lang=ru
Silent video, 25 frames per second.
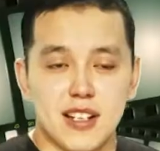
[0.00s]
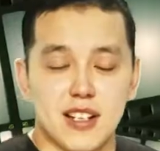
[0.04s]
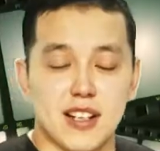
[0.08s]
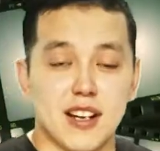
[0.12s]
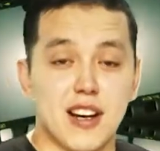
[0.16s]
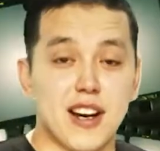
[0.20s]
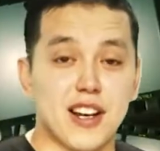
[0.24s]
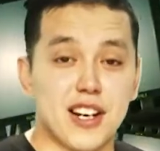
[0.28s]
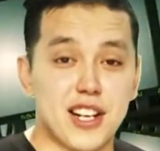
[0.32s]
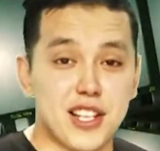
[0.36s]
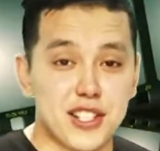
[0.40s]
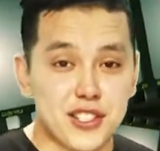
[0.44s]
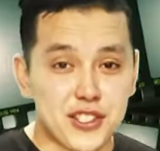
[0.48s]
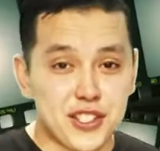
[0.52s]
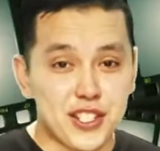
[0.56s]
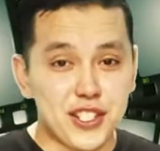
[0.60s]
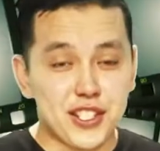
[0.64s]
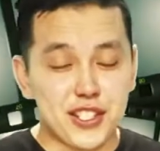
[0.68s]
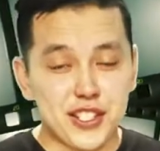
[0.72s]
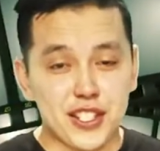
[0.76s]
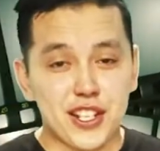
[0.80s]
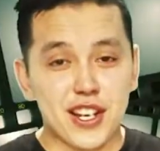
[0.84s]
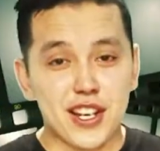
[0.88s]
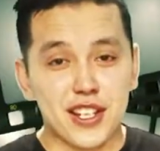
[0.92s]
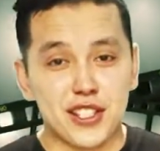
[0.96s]
А
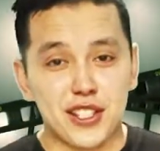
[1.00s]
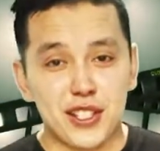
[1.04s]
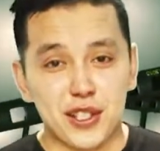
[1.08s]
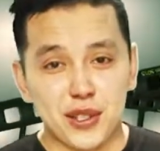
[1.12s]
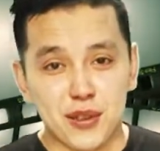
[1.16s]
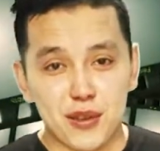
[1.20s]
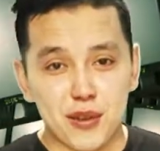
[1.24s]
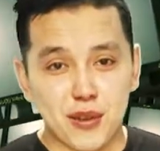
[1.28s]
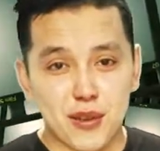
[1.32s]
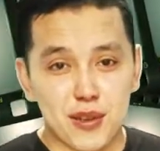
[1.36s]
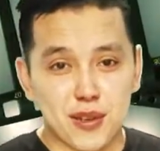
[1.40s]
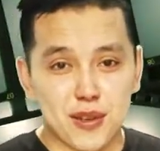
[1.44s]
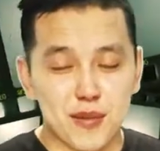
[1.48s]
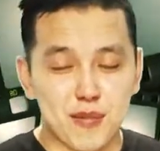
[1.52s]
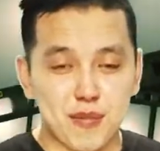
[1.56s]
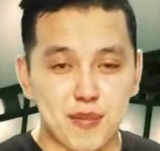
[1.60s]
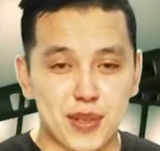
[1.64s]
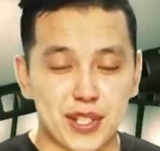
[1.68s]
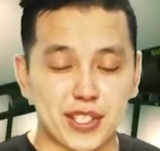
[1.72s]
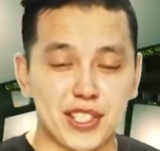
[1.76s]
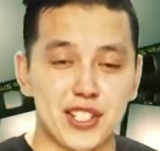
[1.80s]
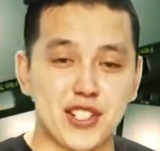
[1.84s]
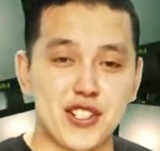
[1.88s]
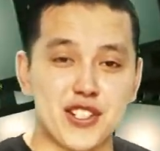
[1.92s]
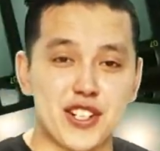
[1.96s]
российское кино
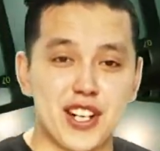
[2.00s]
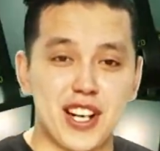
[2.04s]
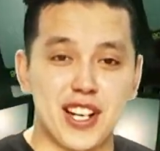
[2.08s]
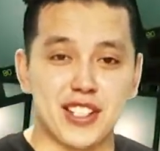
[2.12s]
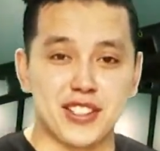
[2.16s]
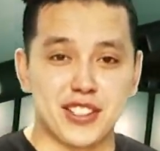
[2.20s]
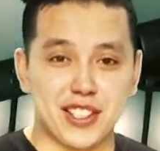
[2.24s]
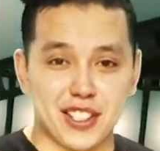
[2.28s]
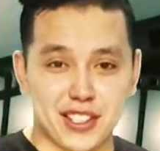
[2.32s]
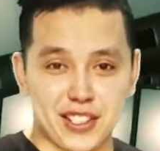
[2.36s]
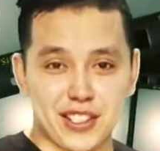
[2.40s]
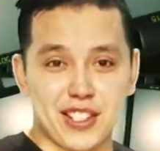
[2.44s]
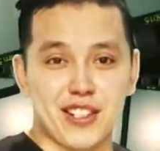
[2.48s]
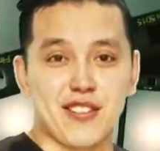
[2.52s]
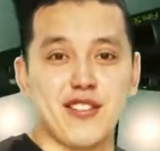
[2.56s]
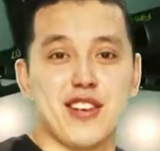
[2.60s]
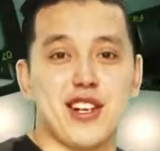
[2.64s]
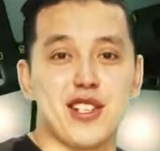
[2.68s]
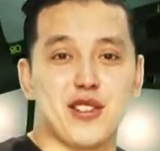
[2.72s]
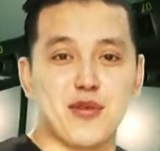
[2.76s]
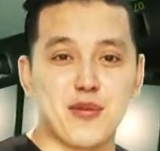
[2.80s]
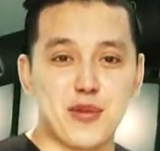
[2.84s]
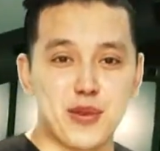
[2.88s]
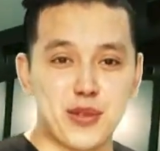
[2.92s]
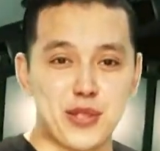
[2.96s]
продолжает
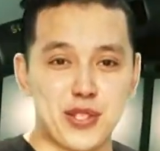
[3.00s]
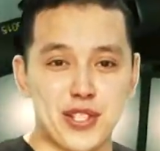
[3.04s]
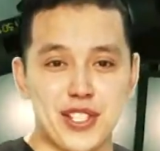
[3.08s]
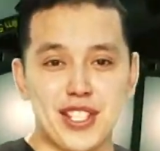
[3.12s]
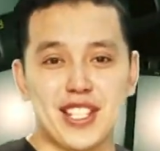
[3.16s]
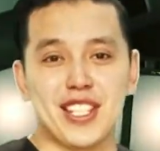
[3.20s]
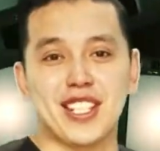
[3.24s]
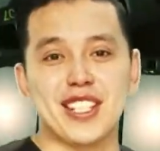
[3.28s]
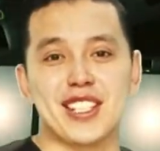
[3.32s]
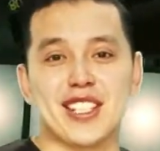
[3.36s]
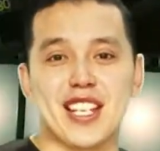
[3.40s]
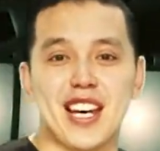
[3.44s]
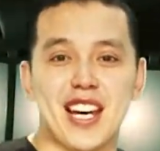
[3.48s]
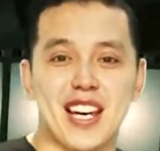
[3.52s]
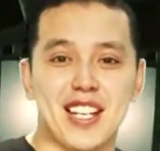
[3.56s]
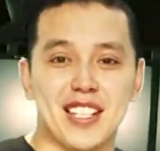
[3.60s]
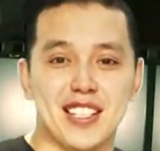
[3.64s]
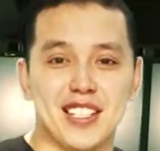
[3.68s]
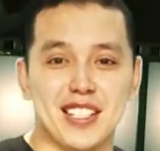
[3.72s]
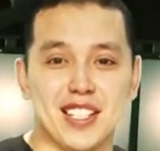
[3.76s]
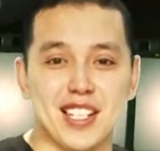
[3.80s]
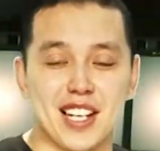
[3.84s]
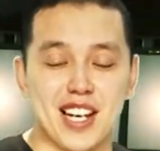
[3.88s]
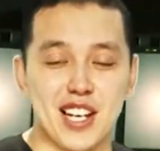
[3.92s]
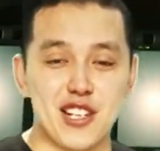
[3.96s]
раскрывать мужские
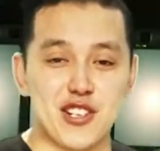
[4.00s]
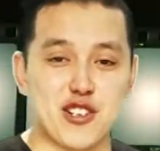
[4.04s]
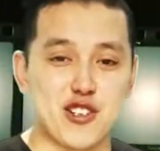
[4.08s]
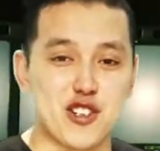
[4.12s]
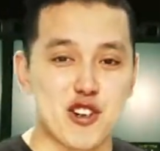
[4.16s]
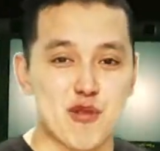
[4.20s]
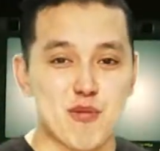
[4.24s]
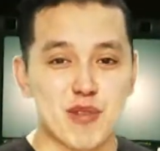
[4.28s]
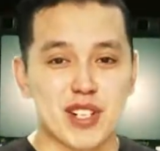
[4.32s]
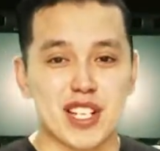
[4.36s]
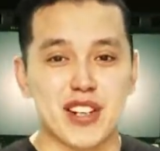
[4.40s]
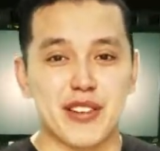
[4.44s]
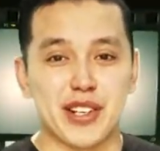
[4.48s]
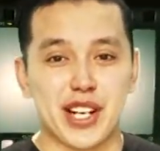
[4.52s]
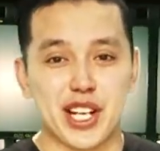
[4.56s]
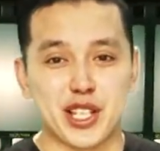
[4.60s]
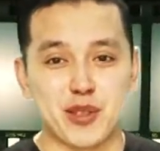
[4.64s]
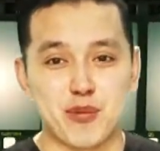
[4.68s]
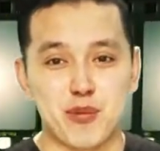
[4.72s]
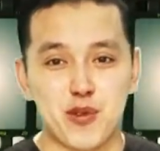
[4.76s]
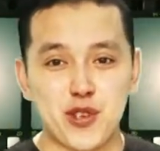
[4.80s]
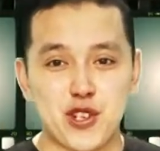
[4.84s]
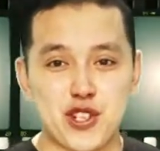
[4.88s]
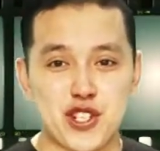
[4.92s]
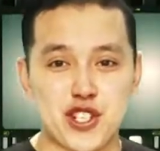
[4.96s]
тайны, о чем и говорят
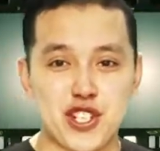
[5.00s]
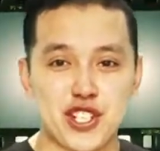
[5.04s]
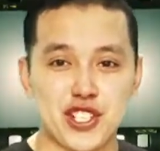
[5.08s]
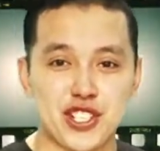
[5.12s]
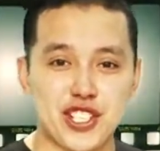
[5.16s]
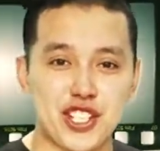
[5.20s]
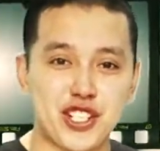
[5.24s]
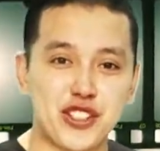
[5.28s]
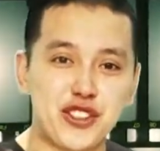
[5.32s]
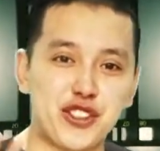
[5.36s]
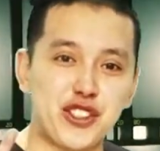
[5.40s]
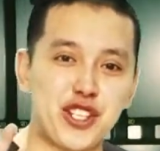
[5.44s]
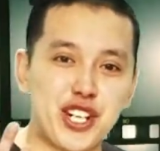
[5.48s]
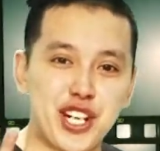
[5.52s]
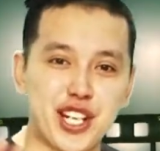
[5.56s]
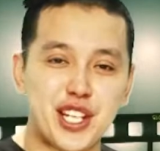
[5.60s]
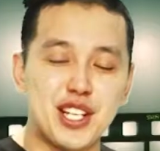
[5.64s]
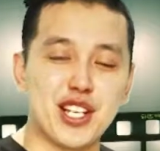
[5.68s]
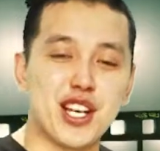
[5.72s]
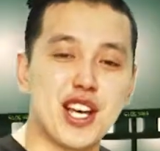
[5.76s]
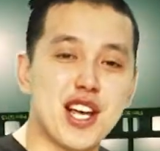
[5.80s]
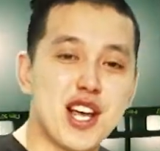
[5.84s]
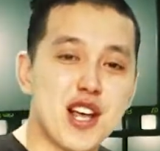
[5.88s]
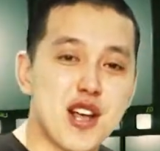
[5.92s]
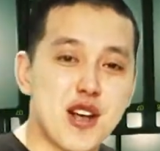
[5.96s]
мужчины 3.
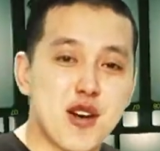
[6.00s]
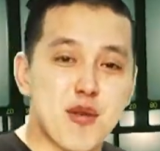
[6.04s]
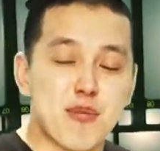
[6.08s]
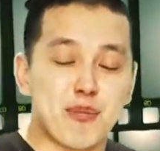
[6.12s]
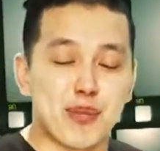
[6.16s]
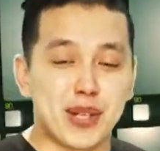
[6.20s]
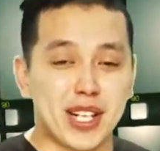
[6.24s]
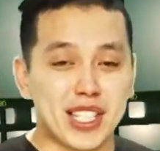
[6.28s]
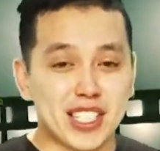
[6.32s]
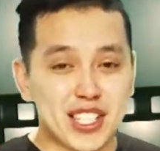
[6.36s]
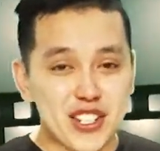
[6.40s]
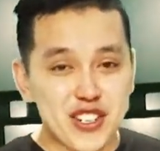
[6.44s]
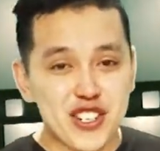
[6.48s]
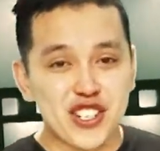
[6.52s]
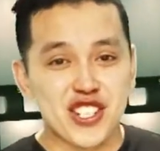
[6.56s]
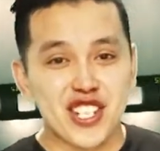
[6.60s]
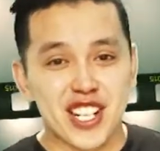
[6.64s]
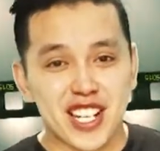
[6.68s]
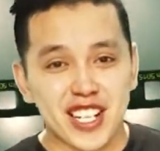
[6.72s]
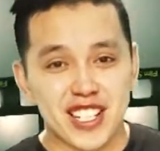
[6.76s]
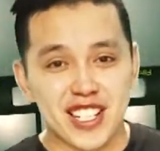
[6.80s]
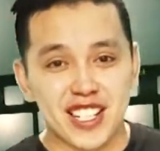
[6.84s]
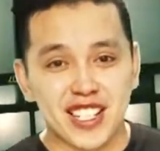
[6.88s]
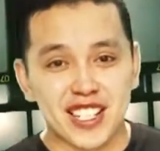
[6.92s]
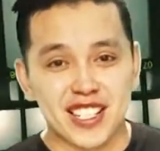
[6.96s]

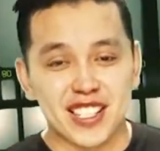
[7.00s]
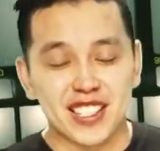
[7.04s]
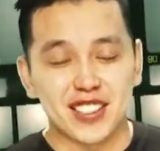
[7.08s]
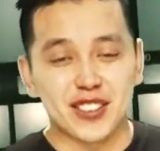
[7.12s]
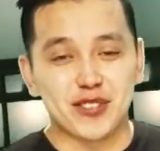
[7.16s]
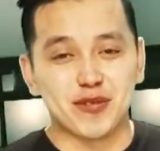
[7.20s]
Продолжение.